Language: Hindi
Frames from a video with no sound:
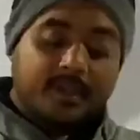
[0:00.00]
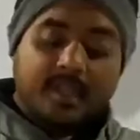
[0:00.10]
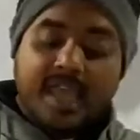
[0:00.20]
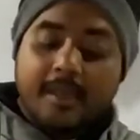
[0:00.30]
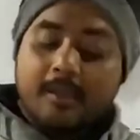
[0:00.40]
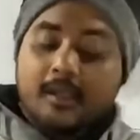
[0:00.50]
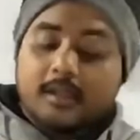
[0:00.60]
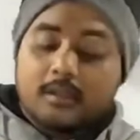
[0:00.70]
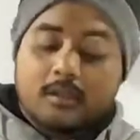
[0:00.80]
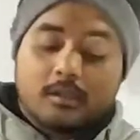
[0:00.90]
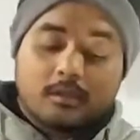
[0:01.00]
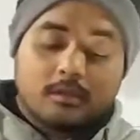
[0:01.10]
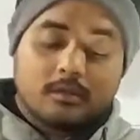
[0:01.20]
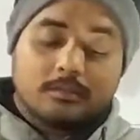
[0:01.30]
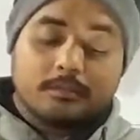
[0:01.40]
ठीक है
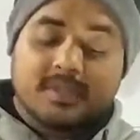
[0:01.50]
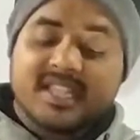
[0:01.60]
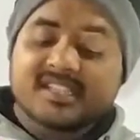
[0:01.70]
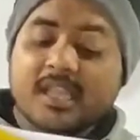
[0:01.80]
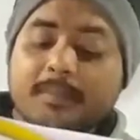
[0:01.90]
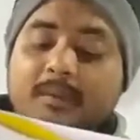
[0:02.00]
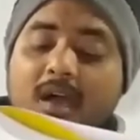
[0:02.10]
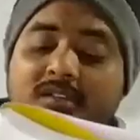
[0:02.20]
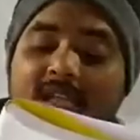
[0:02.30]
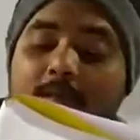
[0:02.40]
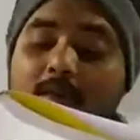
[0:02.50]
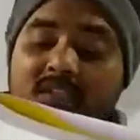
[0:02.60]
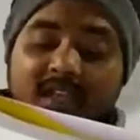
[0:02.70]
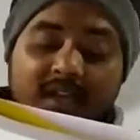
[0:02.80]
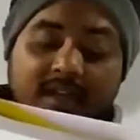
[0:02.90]
विदेशी प्रभाव से
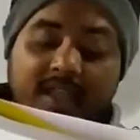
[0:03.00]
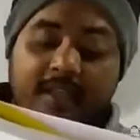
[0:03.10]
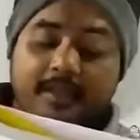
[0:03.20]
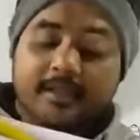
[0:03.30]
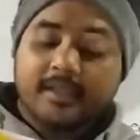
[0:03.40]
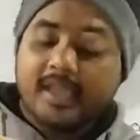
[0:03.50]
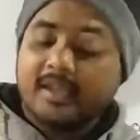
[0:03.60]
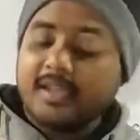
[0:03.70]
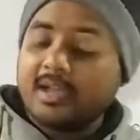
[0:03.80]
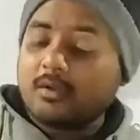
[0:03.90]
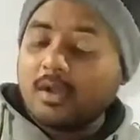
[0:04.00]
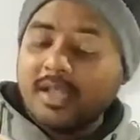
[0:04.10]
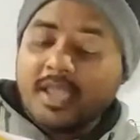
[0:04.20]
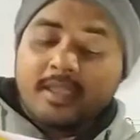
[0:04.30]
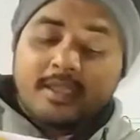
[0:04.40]
मुक्त करने के लिए
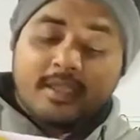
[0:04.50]
उन्होंने